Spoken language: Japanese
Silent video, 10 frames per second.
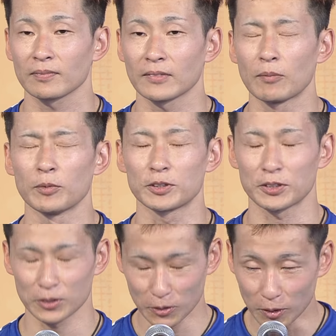あもう
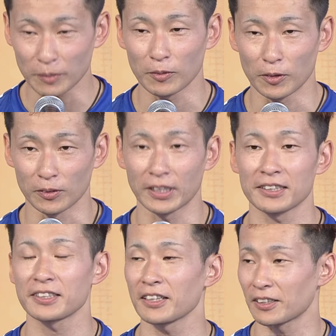すごいもう大
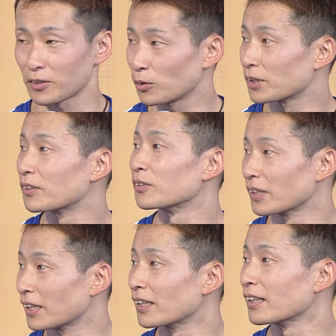声援が聞こえてるん
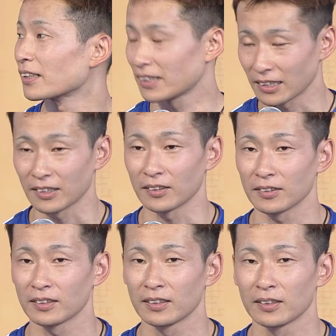で、は
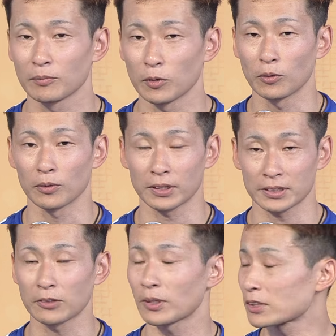い、うお客
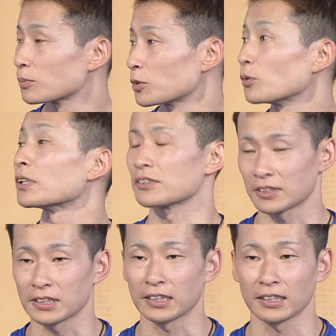さんの数もそうで
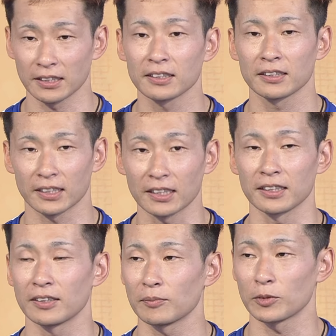すし、うん、はい、
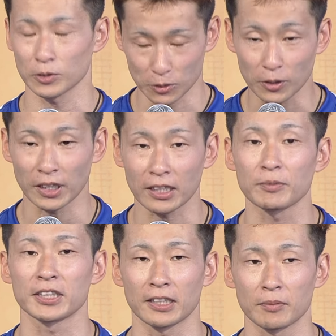もうすごい励
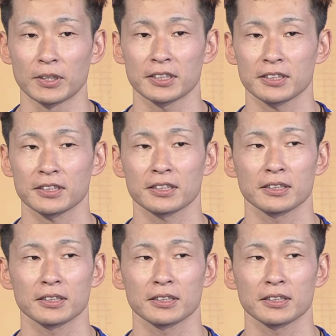みになります、はい、